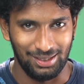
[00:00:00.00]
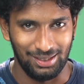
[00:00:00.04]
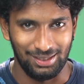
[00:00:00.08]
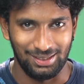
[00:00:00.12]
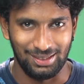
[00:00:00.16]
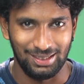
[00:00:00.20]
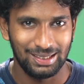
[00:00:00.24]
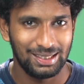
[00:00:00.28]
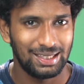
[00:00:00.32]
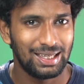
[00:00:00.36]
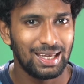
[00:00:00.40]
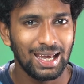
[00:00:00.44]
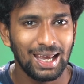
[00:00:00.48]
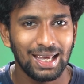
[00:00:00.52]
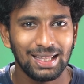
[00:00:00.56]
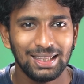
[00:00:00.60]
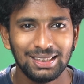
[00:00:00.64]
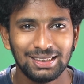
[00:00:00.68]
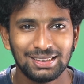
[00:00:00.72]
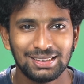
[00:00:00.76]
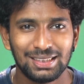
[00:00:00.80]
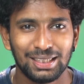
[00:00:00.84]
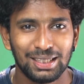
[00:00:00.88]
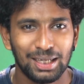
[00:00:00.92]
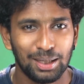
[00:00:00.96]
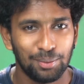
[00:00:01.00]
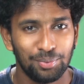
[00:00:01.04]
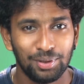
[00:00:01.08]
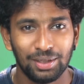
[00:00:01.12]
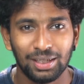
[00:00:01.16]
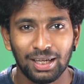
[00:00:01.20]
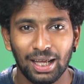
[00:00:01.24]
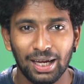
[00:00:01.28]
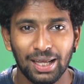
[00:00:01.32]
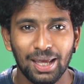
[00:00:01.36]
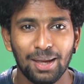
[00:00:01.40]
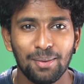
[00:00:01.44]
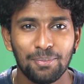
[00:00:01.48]
இதுக்கே அதிர்ச்சியான அப்படி
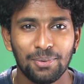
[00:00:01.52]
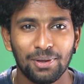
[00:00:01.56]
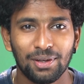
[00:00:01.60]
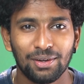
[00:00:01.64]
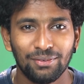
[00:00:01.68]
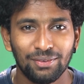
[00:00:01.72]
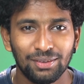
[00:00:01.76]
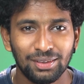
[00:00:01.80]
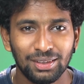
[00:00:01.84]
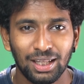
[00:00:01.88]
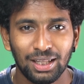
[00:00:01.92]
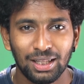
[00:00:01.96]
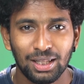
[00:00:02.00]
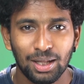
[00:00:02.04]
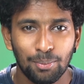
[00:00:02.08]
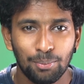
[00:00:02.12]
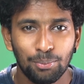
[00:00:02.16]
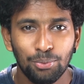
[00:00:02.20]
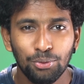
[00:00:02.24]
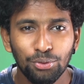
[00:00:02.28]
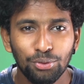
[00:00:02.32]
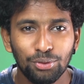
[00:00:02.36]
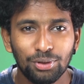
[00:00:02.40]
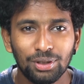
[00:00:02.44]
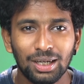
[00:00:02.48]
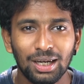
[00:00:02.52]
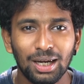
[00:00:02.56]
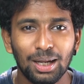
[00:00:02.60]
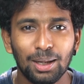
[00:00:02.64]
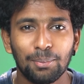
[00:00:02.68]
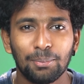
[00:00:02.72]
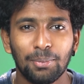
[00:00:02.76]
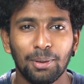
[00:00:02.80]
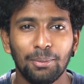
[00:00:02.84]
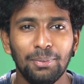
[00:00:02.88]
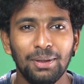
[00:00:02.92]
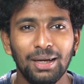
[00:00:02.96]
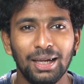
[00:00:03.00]
நிறைய பேர் வந்து அந்த ப்ளூ கலர்
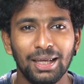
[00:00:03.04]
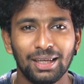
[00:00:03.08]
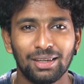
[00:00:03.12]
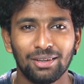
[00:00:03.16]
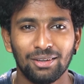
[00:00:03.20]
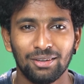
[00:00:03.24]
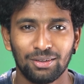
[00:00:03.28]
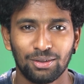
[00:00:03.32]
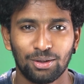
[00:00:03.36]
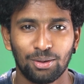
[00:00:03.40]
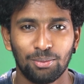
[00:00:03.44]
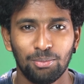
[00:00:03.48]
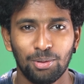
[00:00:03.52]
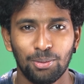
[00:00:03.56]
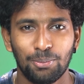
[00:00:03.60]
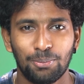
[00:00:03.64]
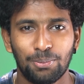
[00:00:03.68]
பபுள் ஐக்கான் ரொம்ப